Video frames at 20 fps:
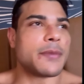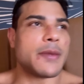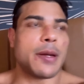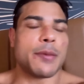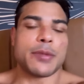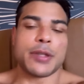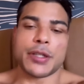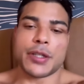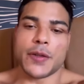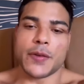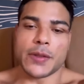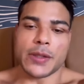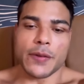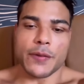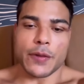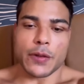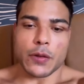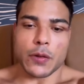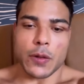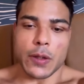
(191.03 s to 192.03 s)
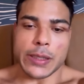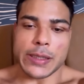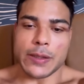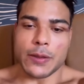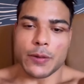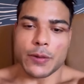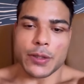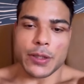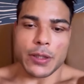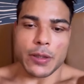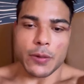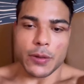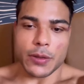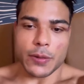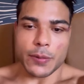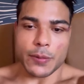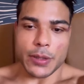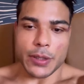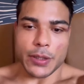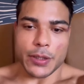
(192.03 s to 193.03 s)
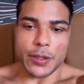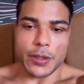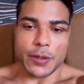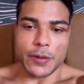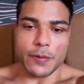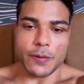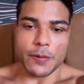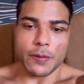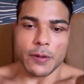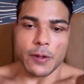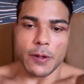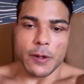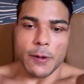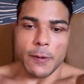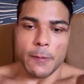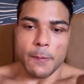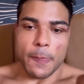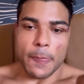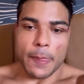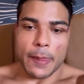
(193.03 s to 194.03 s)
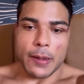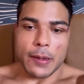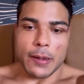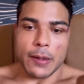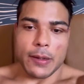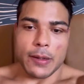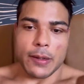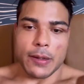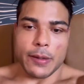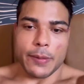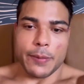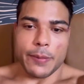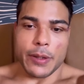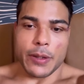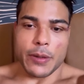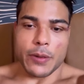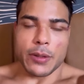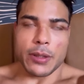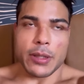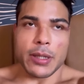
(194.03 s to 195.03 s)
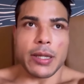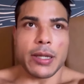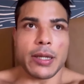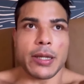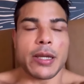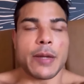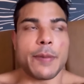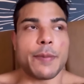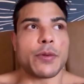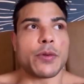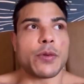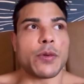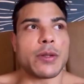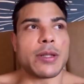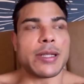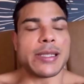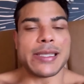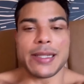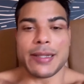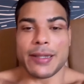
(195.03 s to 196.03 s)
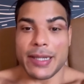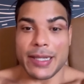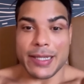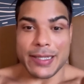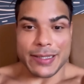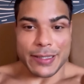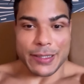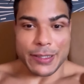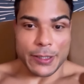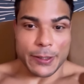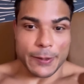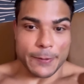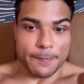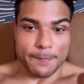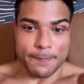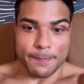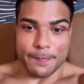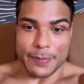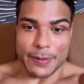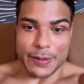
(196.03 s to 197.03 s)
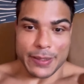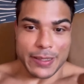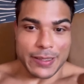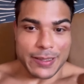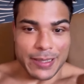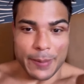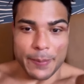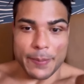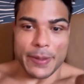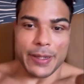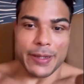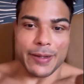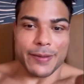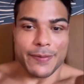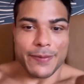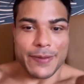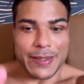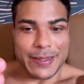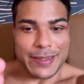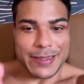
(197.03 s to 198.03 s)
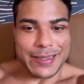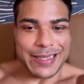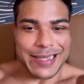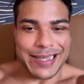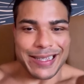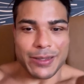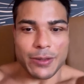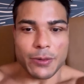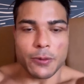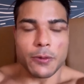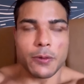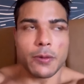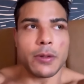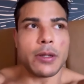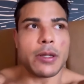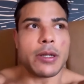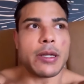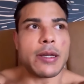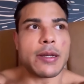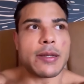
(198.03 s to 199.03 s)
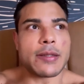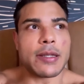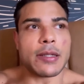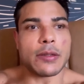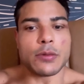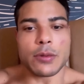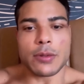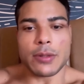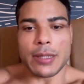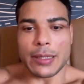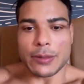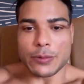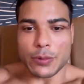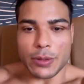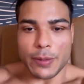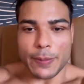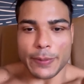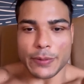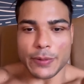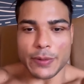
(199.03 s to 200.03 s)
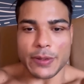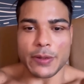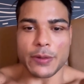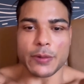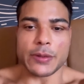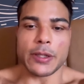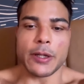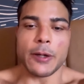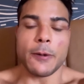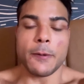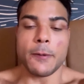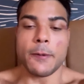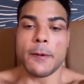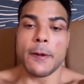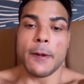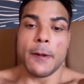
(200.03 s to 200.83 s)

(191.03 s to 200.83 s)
O objetivo é a vitória, não tinha outro objetivo. É, meu e da equipe toda é esse de a gente sabia, eu vencendo ia ser a luta pelo cinturão.